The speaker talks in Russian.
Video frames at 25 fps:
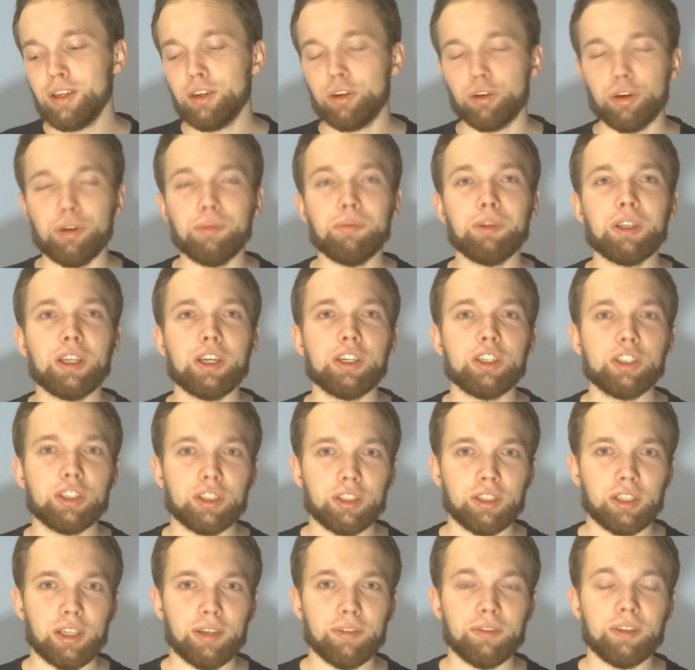Кроме
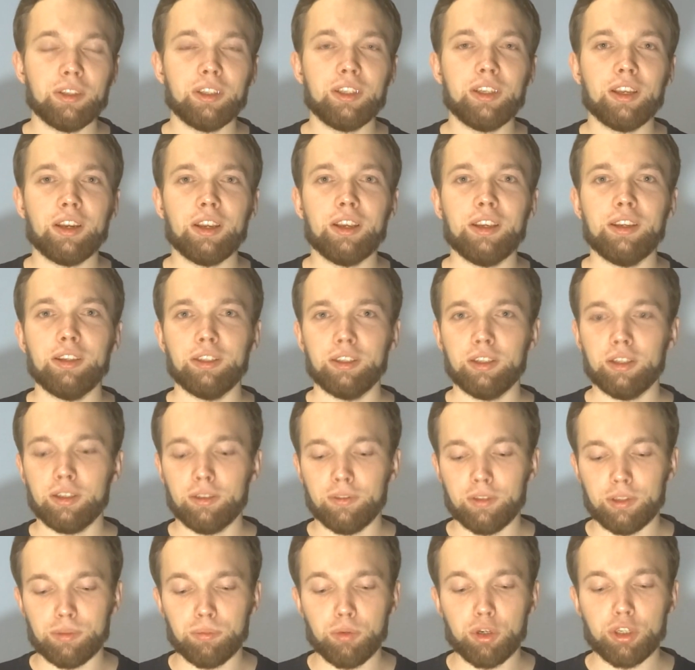нашей главной героини.
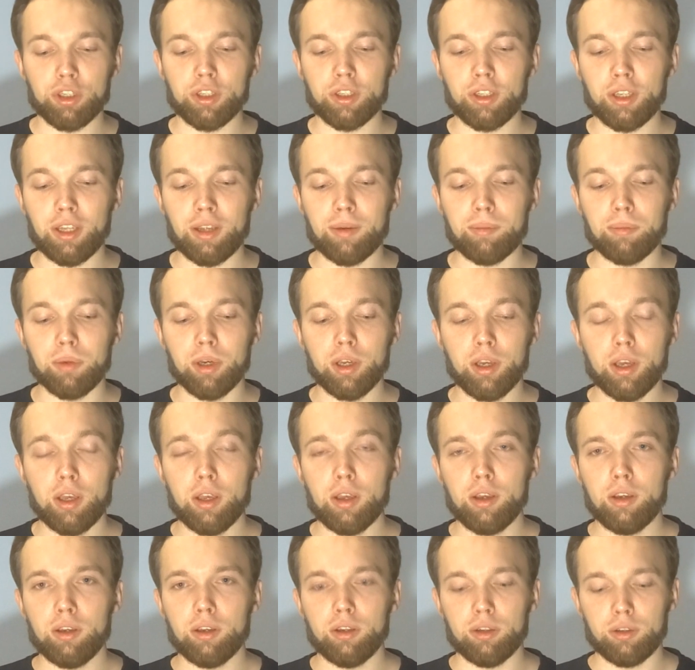Возможно, нам
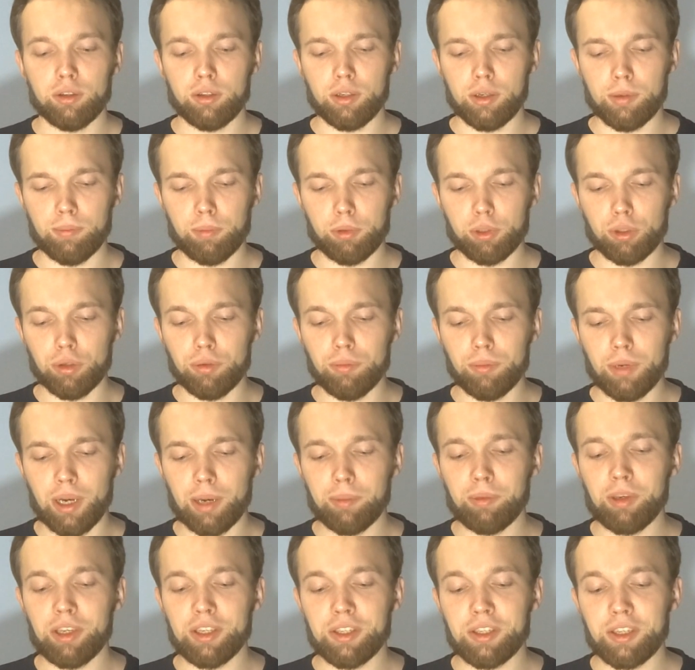э, потом
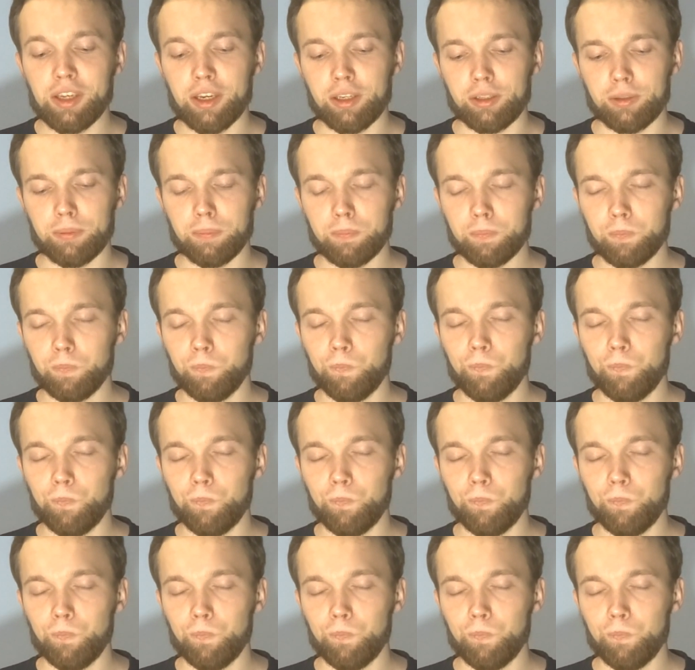объяснят